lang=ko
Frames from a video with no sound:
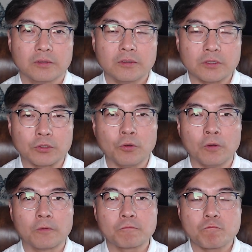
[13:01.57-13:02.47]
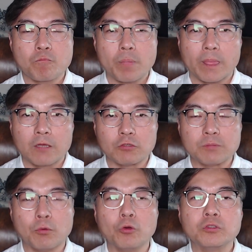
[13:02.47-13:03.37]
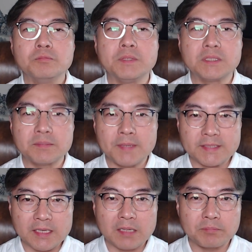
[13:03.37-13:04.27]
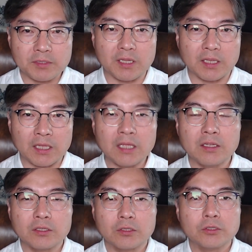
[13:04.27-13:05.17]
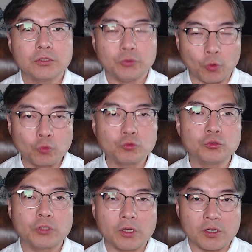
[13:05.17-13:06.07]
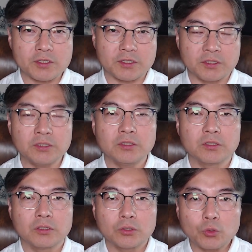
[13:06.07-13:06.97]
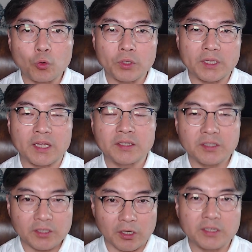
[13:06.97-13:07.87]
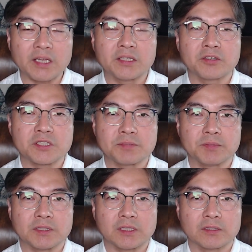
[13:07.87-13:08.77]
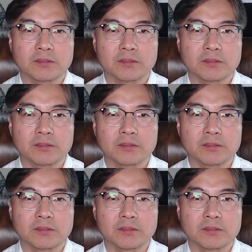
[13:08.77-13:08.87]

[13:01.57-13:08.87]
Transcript: 그리고 우리 모든 믿음의 사람들에게 요구되어지는 동일한 결단인 것입니다.